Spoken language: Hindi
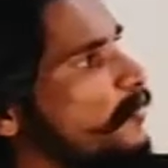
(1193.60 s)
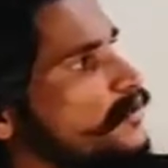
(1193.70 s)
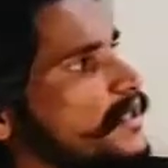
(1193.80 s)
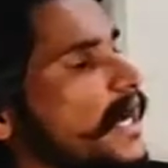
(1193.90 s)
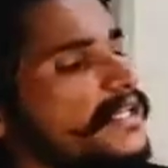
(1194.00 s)

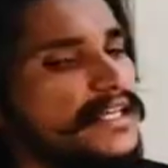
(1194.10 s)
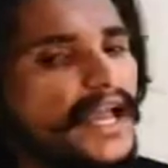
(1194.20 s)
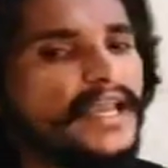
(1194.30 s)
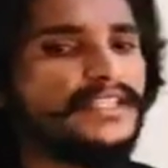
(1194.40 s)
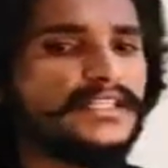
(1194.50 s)
आपको दिखाई
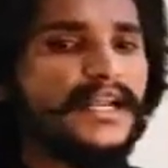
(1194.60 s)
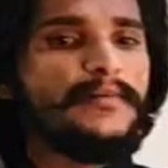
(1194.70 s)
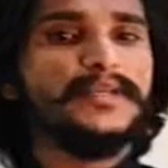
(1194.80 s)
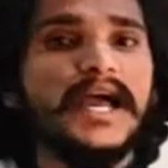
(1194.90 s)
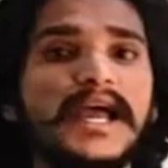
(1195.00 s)
दिया है इसका
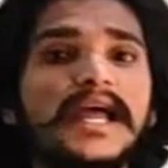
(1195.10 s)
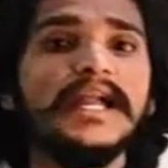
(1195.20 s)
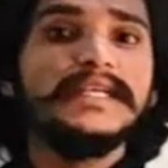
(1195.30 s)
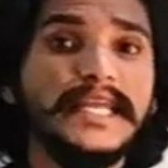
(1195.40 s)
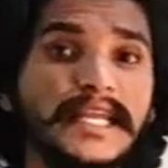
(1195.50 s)
नाम क्या है
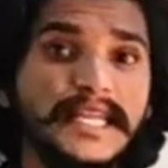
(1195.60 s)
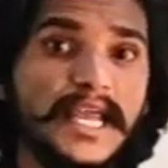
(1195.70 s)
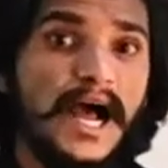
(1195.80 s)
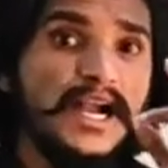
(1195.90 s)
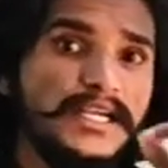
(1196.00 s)

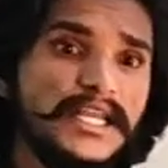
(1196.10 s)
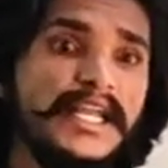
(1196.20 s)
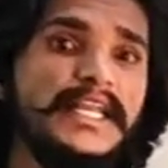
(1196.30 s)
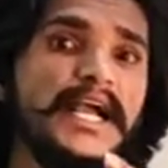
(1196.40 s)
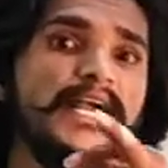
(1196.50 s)
टेनिया
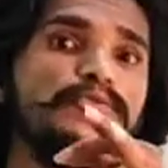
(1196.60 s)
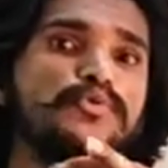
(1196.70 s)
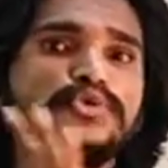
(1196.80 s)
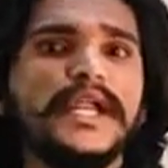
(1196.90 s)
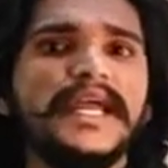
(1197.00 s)
टेनिया का
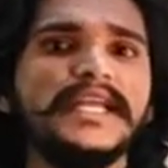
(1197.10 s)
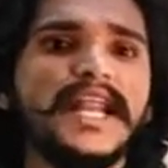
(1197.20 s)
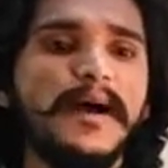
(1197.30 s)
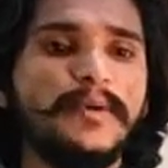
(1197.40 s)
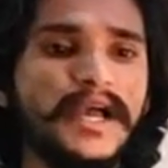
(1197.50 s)
दूसरा एक
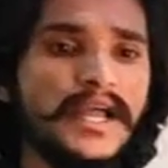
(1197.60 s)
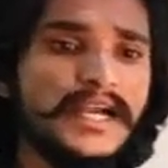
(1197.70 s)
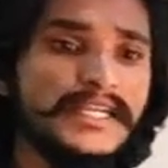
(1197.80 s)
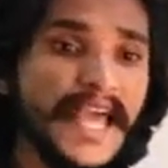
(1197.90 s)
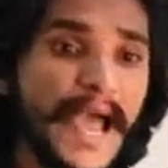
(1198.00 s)
नाम है
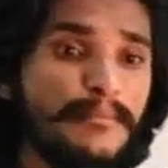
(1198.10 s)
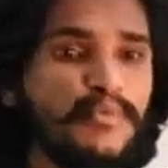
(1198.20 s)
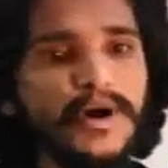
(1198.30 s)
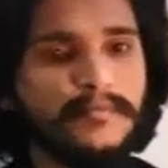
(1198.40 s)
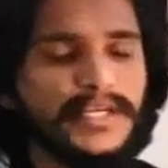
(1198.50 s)
टैप
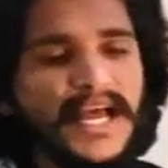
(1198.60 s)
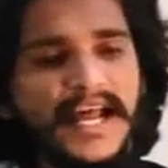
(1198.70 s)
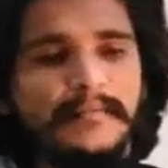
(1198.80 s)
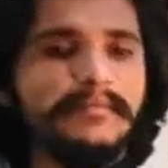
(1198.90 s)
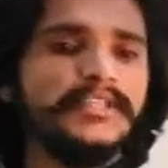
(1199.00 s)
वर्म क्या
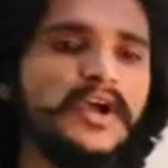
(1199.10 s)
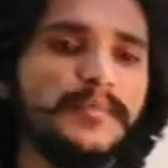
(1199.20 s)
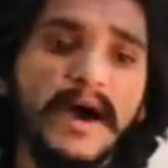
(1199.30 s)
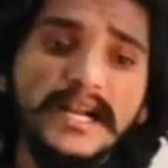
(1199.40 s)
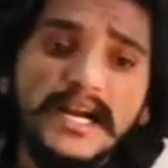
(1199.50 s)
नाम है बताओ
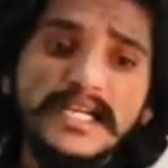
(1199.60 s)
एक बार